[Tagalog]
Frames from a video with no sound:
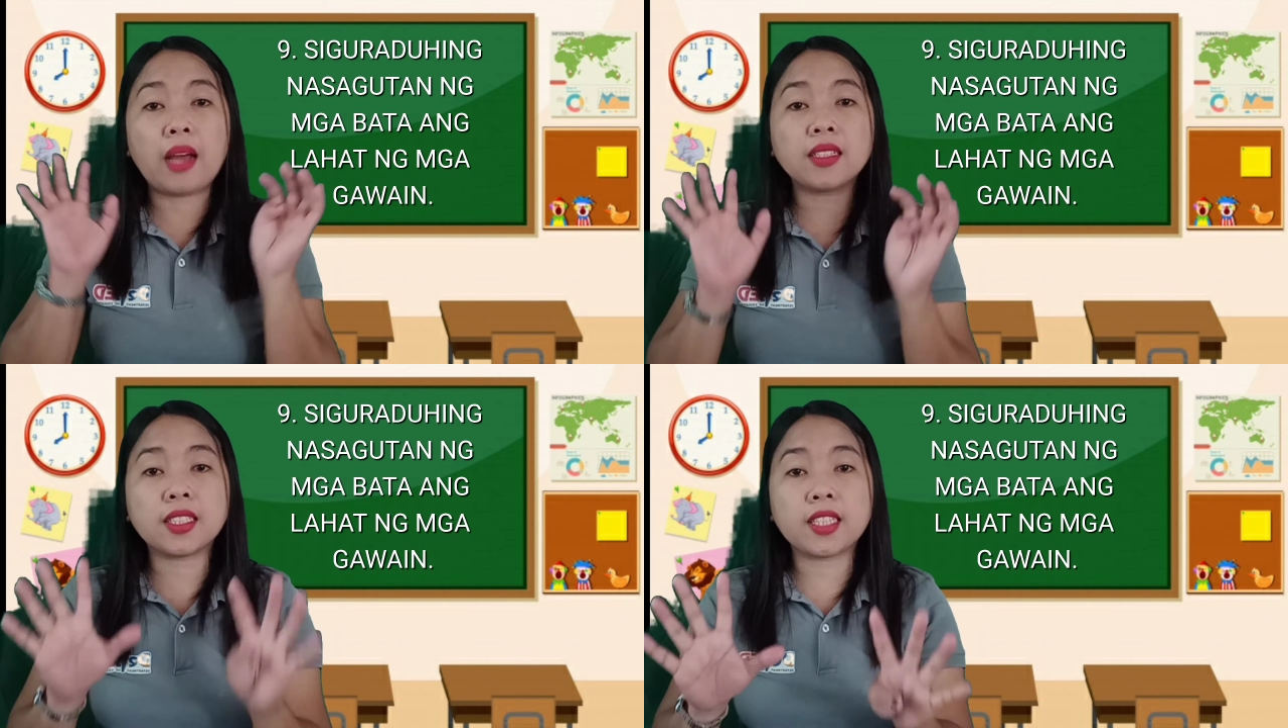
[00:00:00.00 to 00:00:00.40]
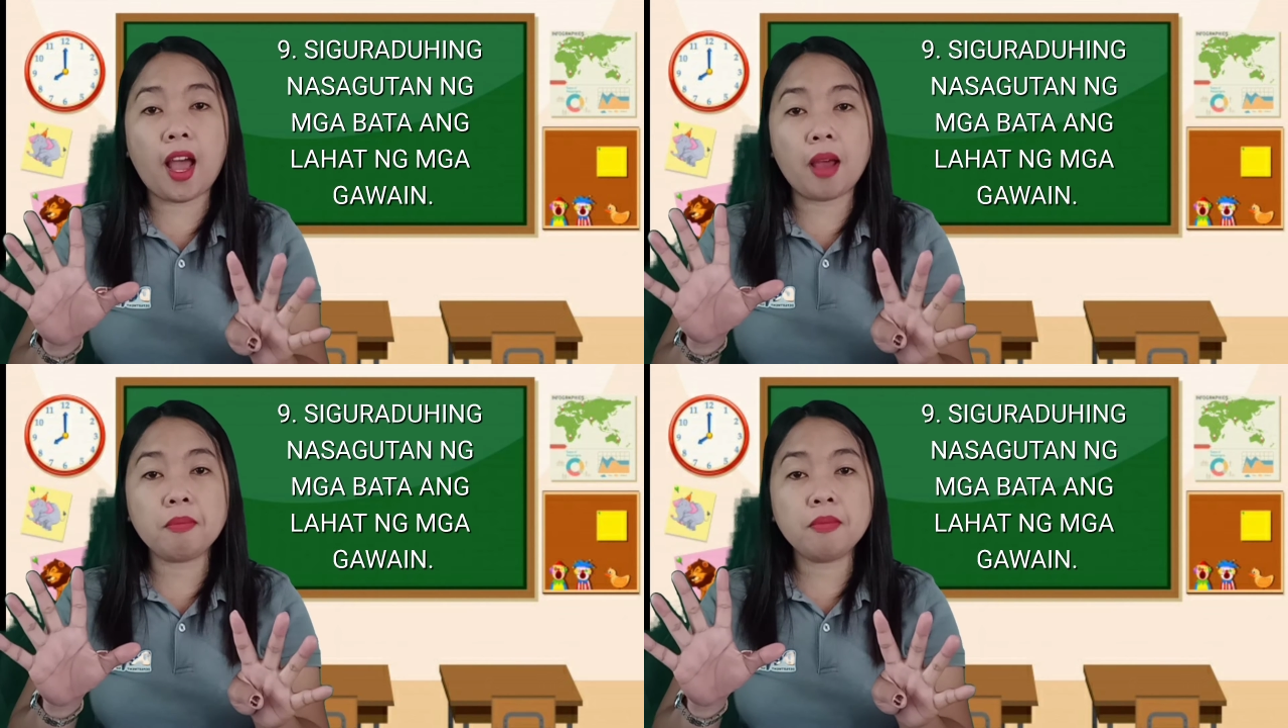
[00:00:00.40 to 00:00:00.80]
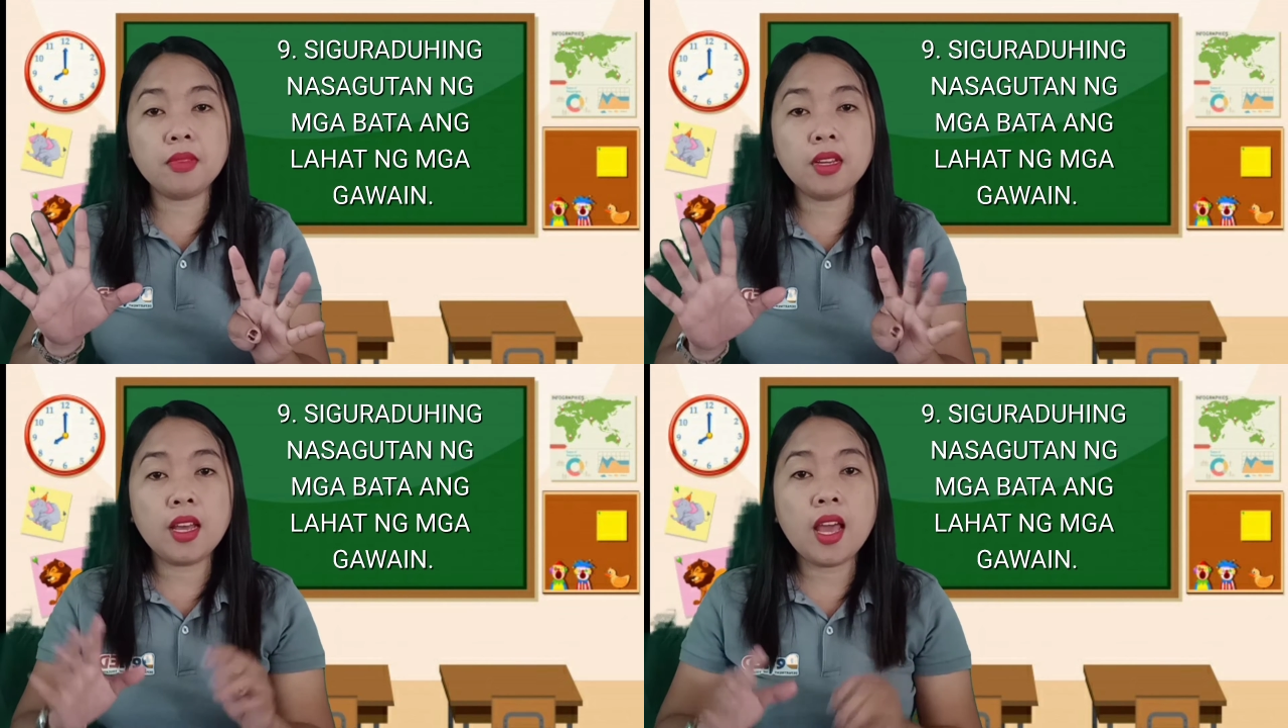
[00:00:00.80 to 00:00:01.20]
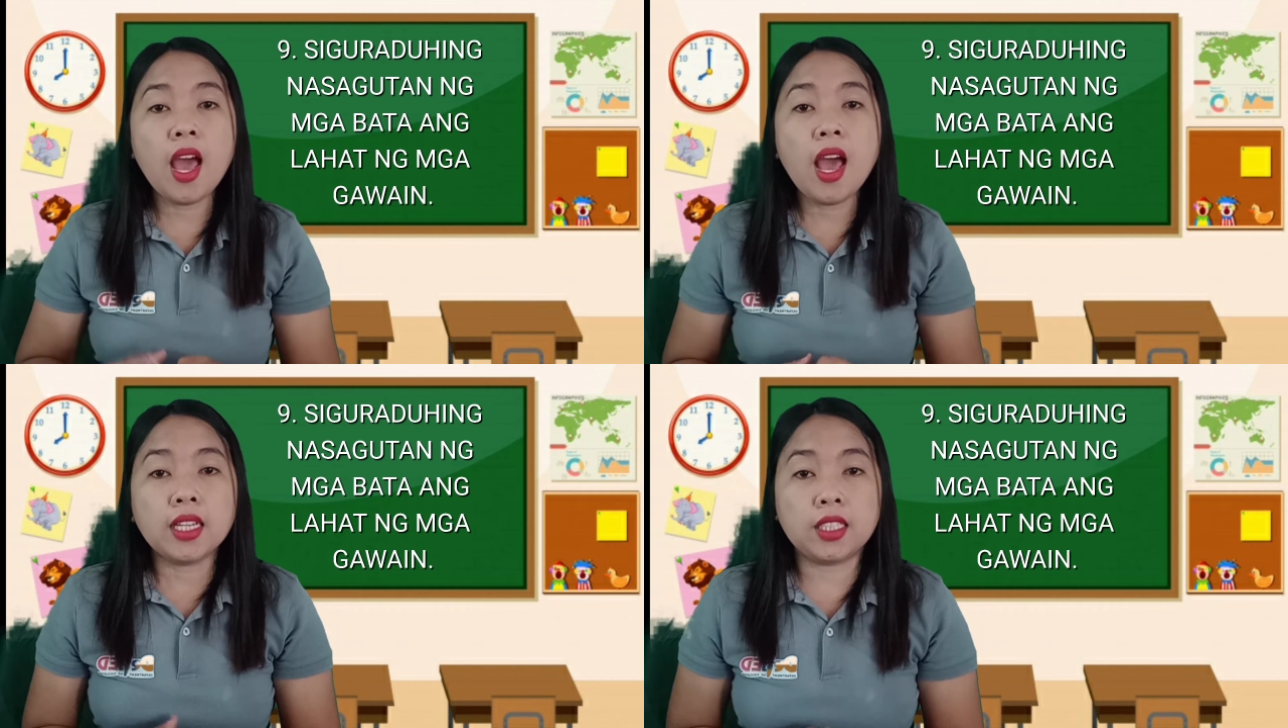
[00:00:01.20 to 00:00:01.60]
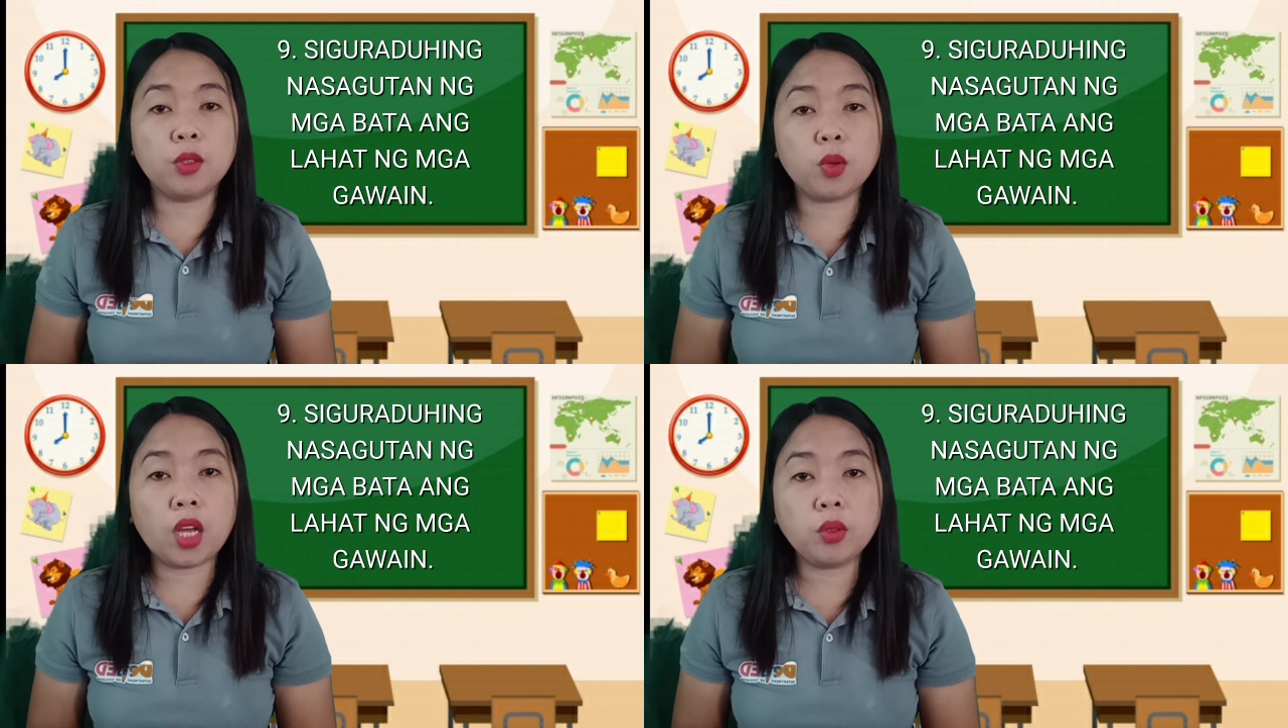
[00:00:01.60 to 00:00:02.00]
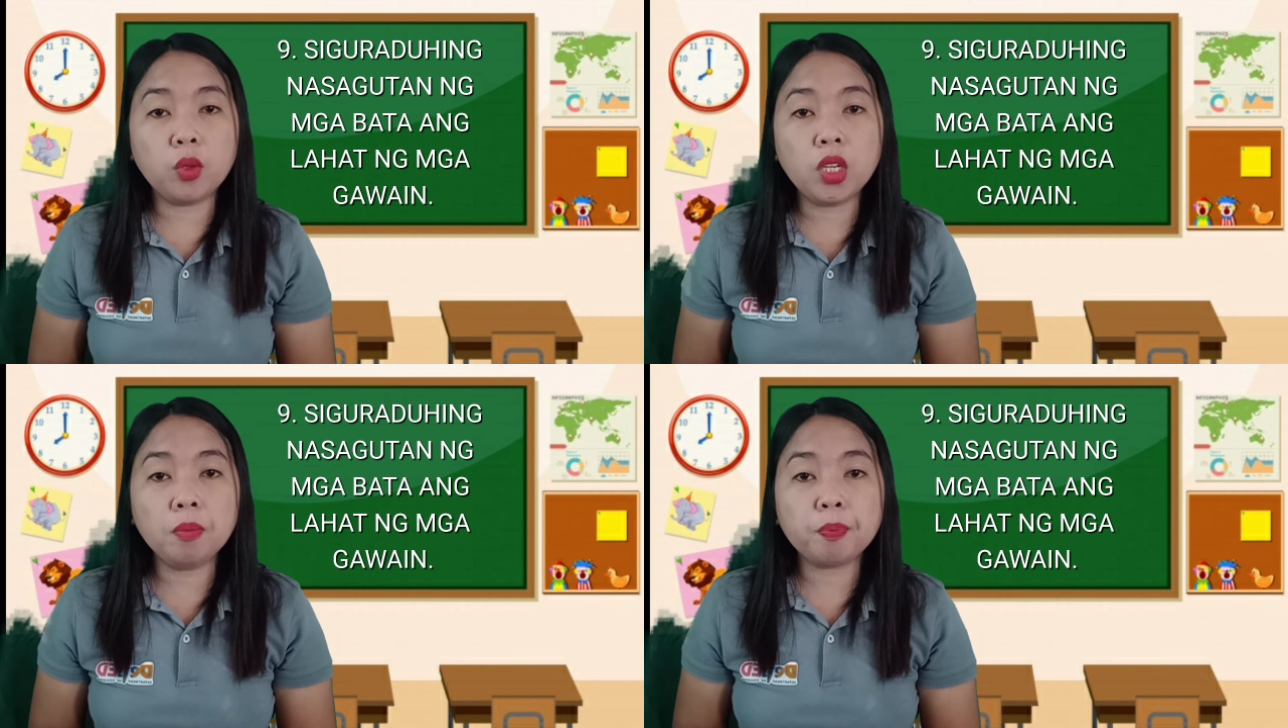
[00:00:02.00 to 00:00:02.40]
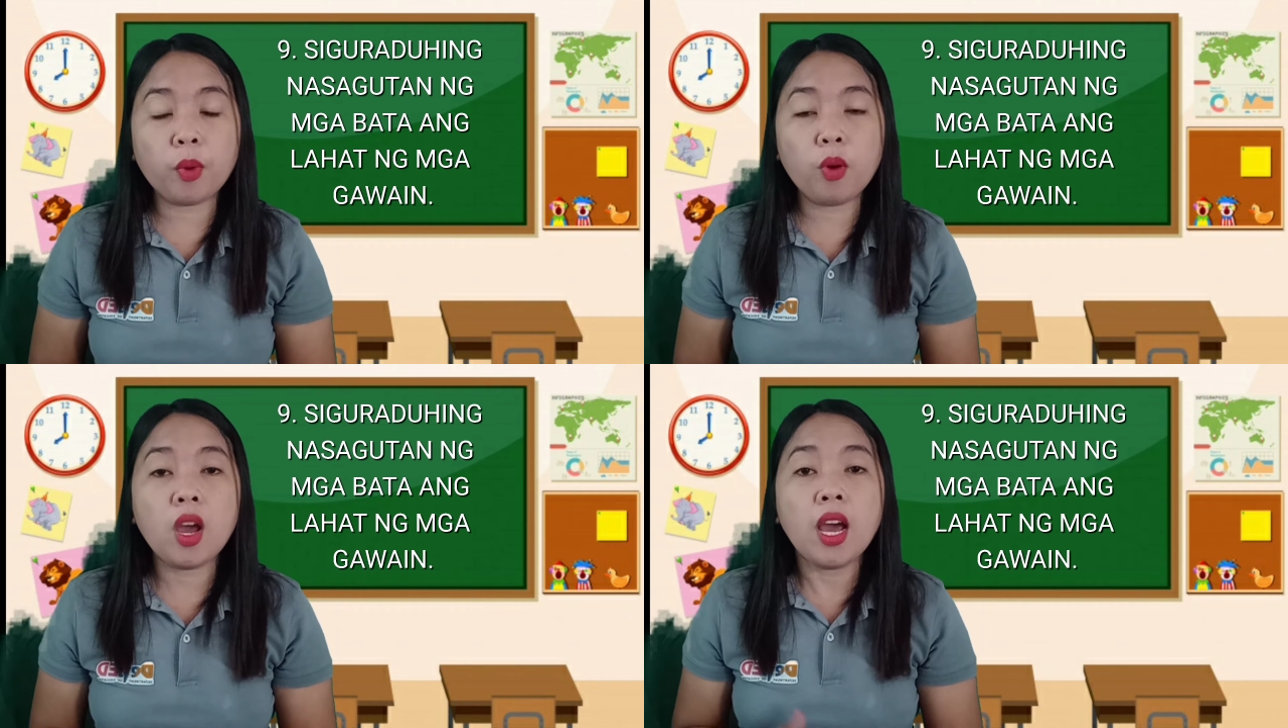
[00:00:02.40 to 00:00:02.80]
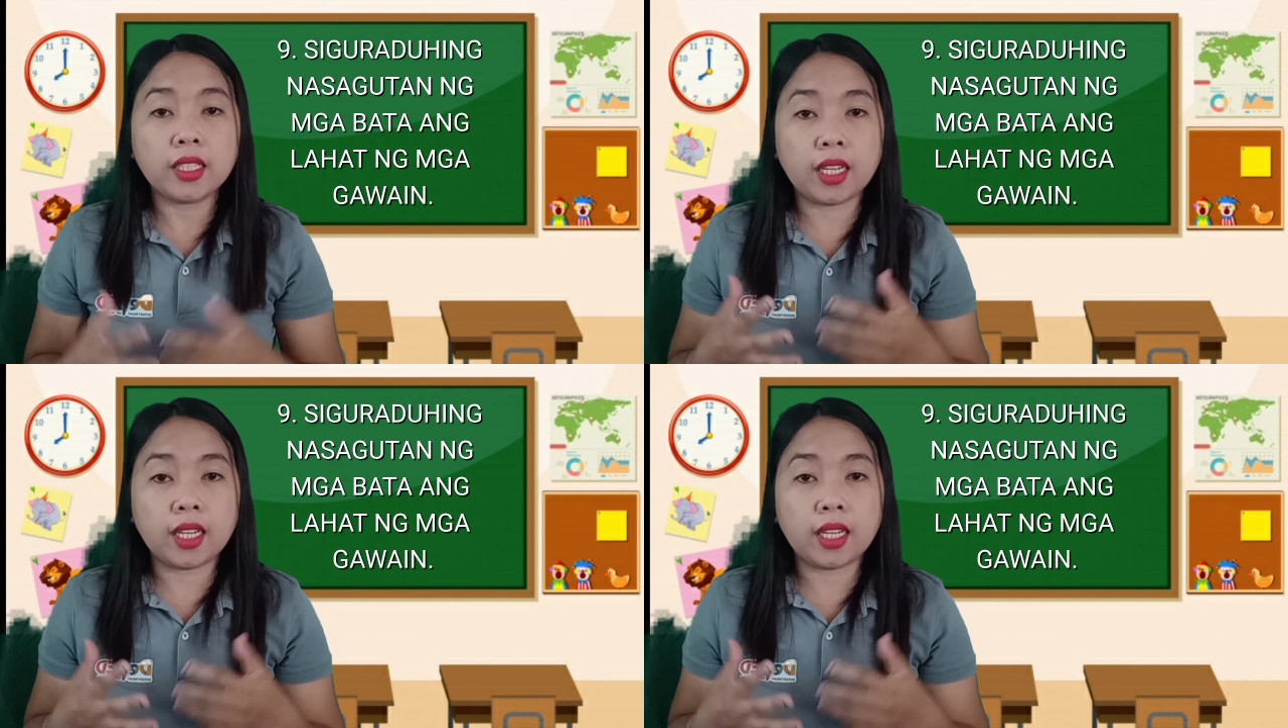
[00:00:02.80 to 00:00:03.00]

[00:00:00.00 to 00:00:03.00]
Pang-SAM, siguraduhin pong